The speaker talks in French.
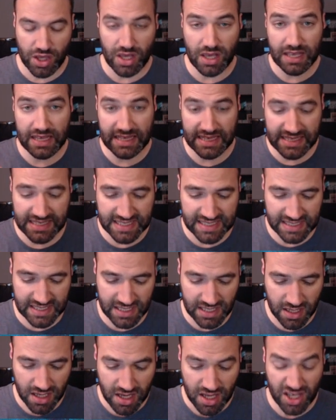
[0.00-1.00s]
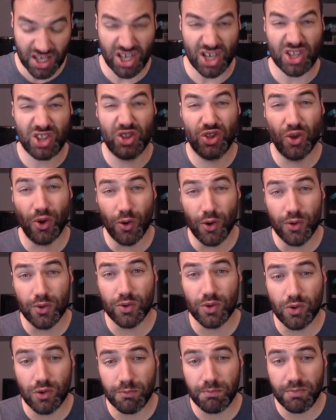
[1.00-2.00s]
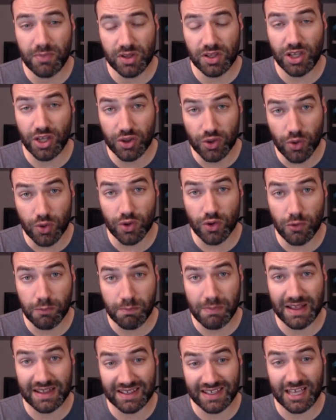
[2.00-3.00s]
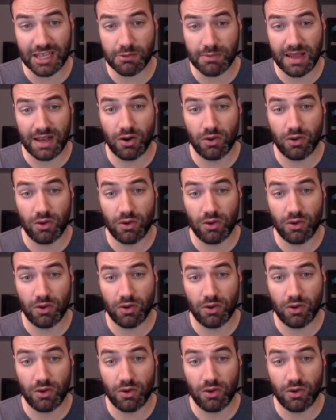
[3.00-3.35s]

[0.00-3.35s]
ici, il y a deux, groupements de quatre ballons